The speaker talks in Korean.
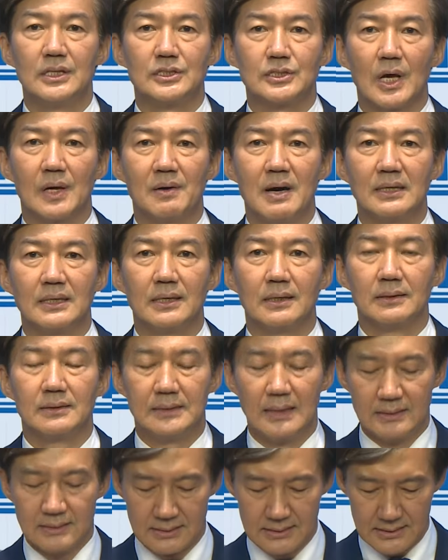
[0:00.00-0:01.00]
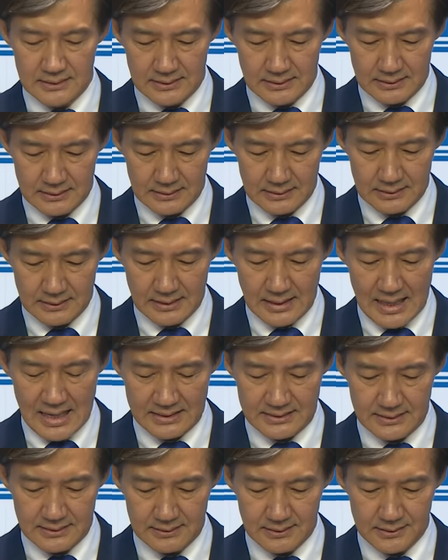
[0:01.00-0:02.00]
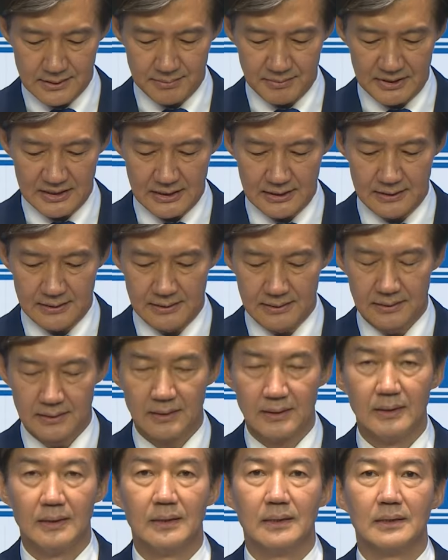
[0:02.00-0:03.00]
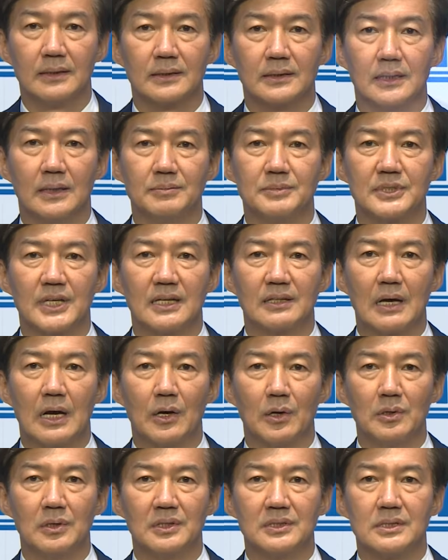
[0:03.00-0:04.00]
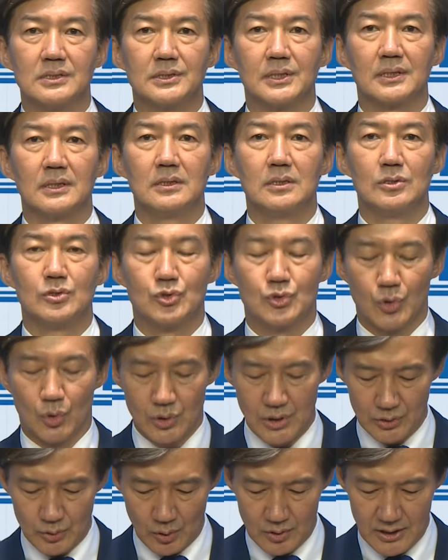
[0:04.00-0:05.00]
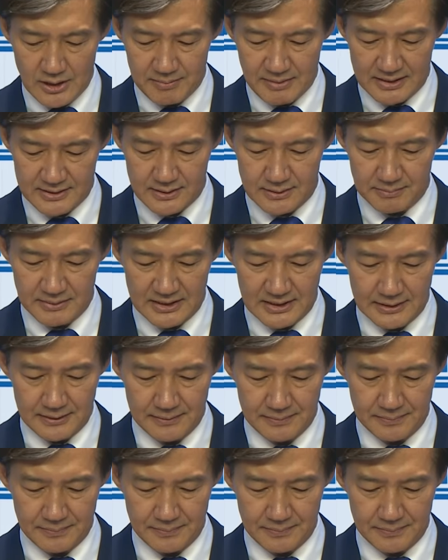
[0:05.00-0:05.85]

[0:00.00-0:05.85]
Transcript: 뒤 상황이 어땠는지는 아실 것입니다. 검찰과 언론은 저를 조리돌림했습니다.